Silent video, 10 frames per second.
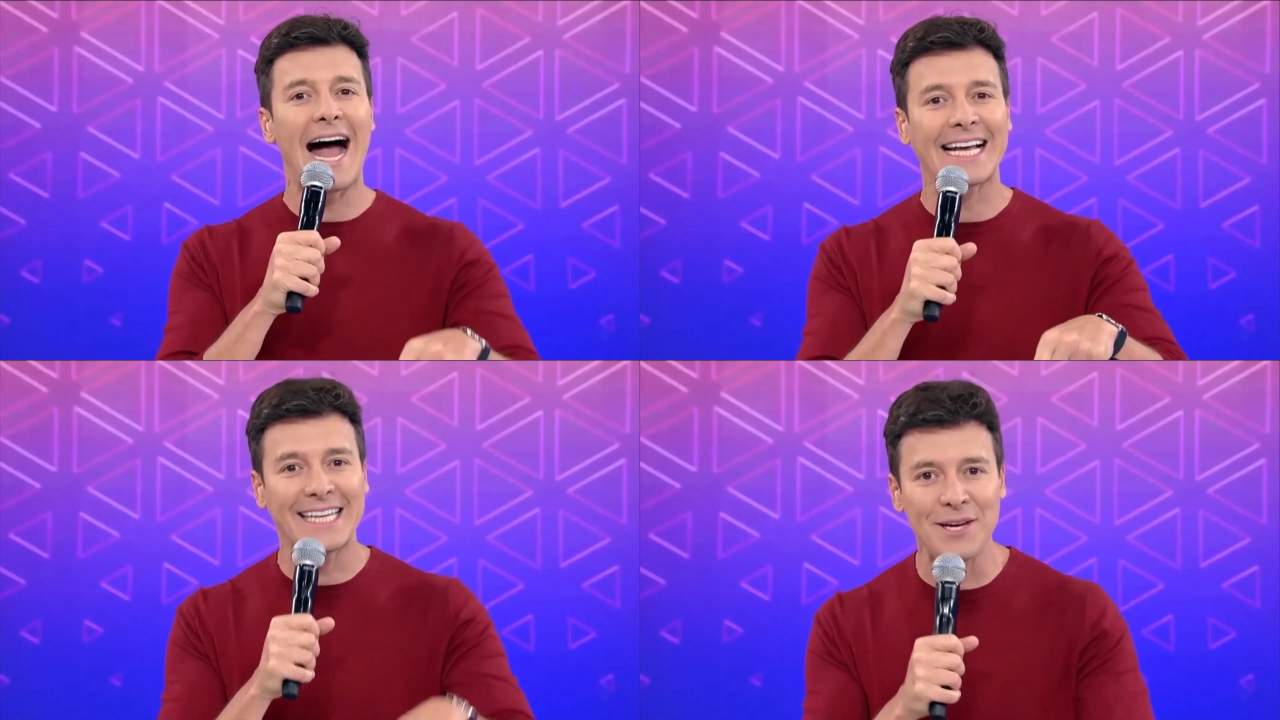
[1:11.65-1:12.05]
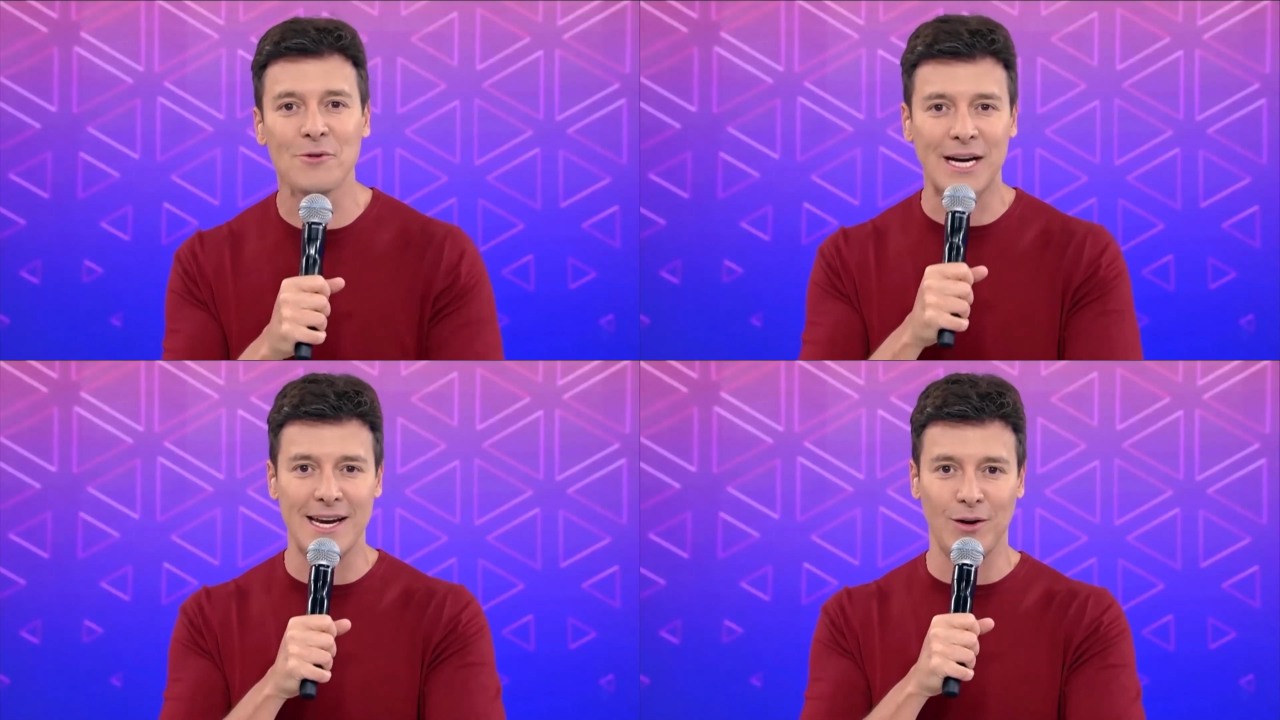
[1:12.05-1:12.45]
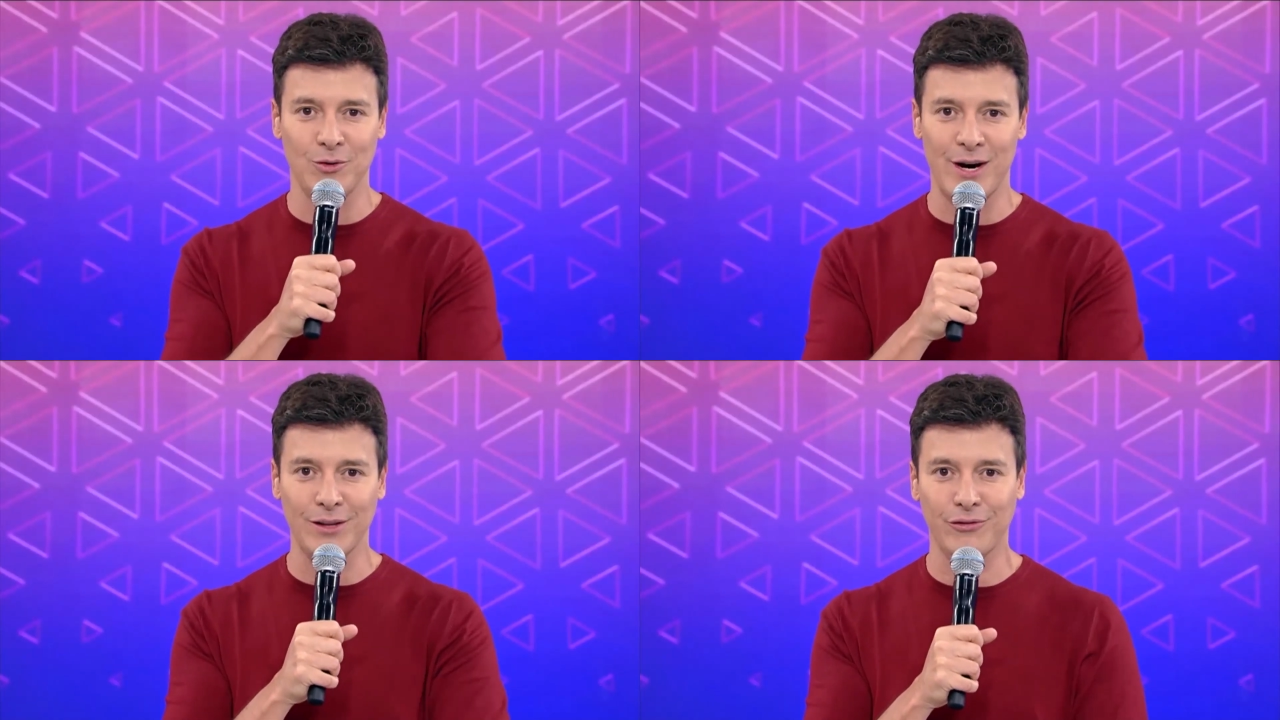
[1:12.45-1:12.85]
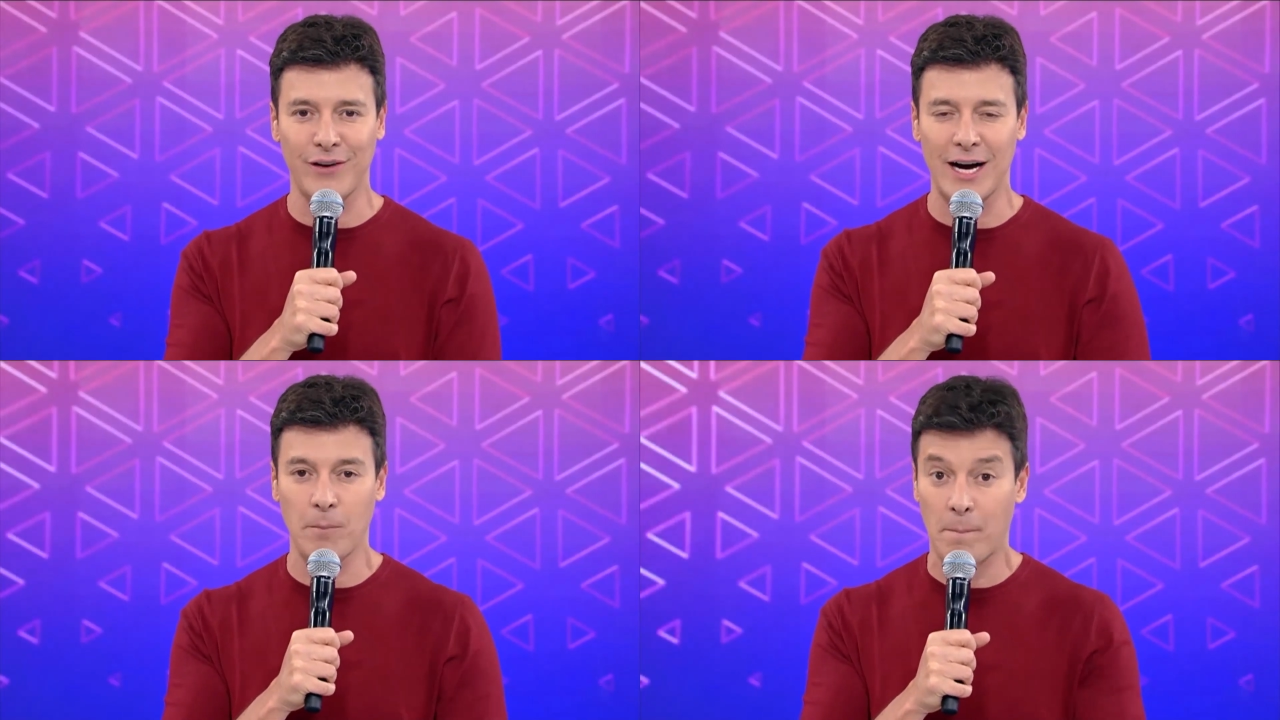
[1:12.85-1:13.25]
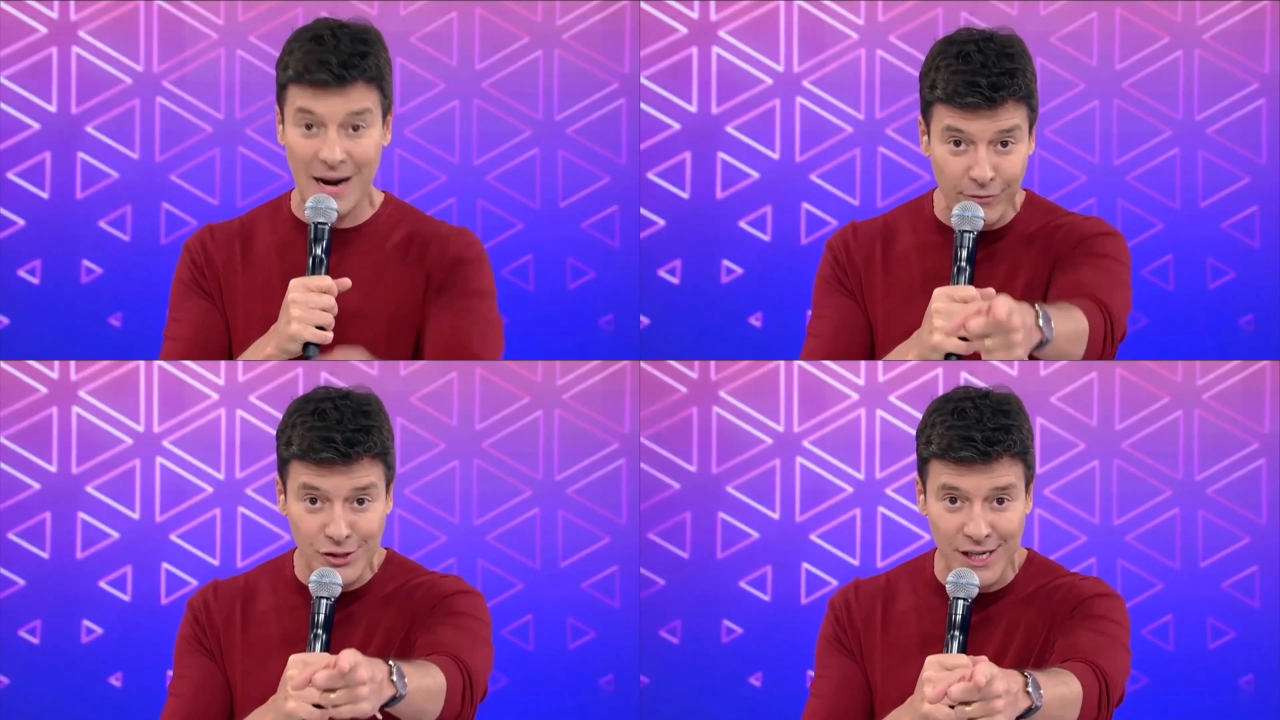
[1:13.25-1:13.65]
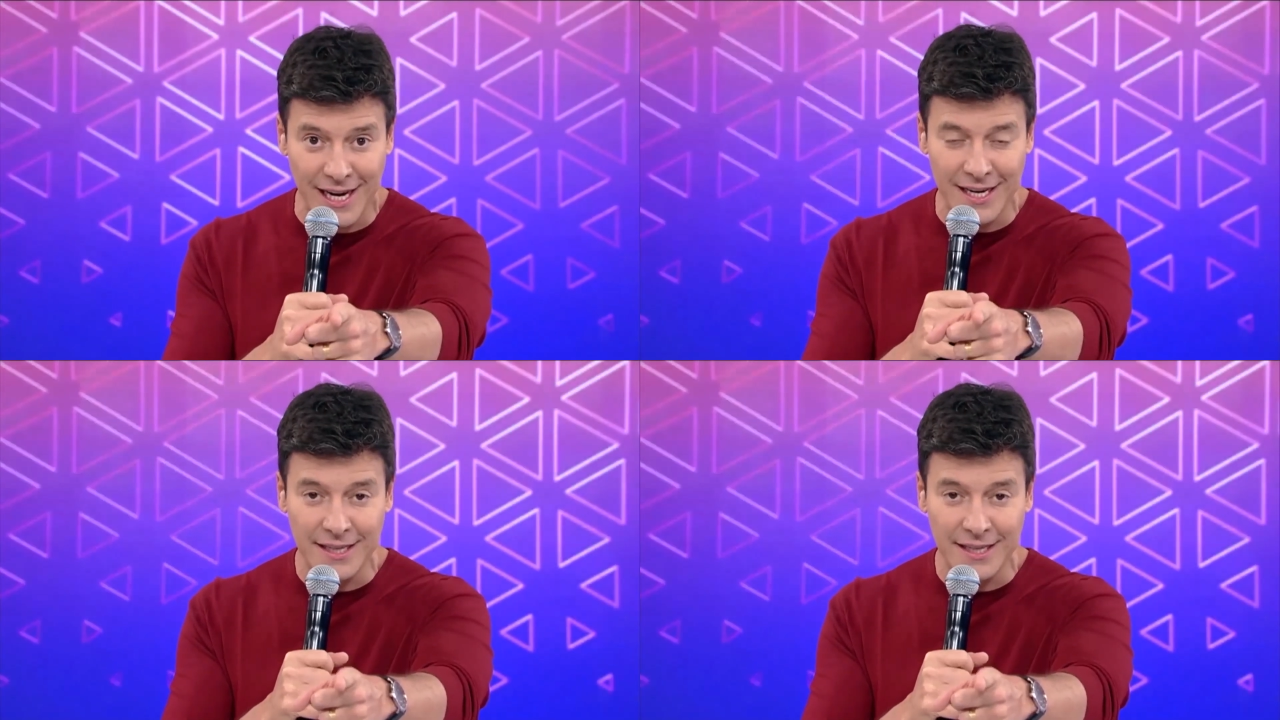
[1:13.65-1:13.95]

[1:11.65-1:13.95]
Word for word: aqui no canal do Hora do Faro para você.